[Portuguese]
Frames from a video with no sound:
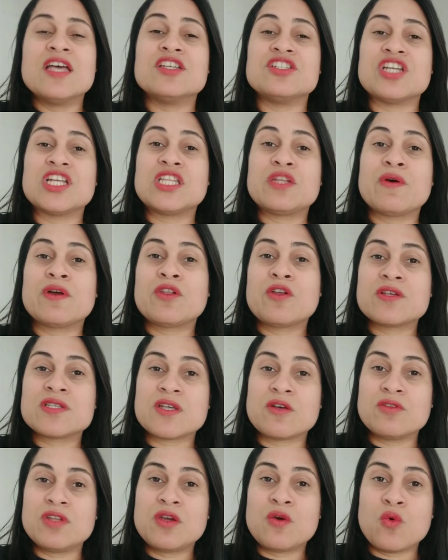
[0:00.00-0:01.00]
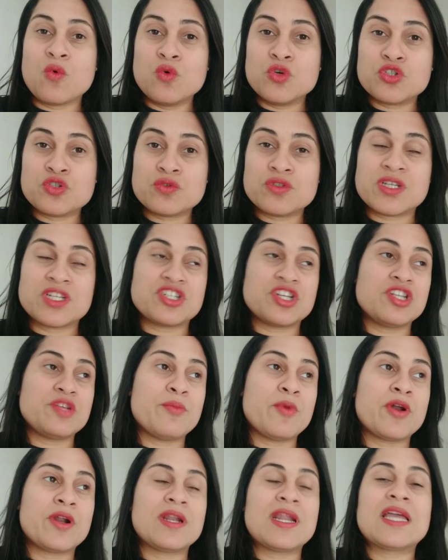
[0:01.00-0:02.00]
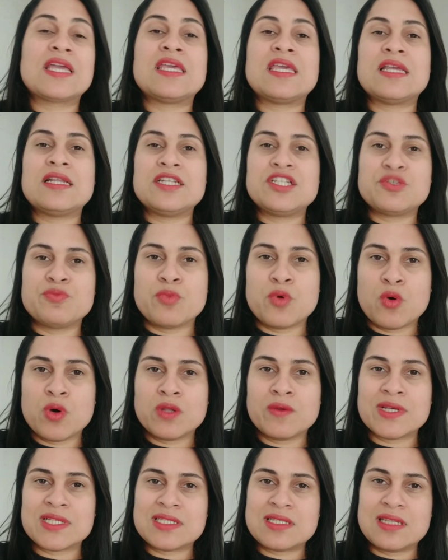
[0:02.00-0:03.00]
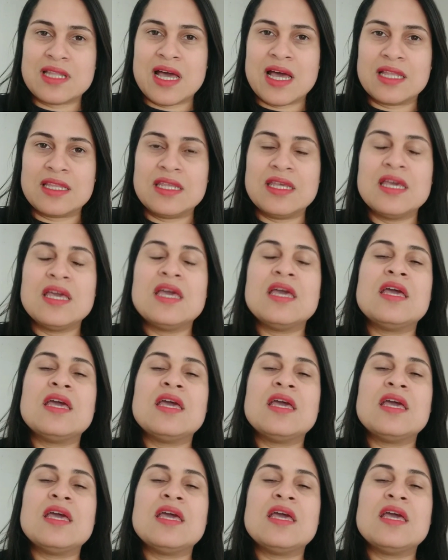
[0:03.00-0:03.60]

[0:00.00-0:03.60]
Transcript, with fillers: já tem uma noção de custos a gente morando aqui em Lisboa, numa cidade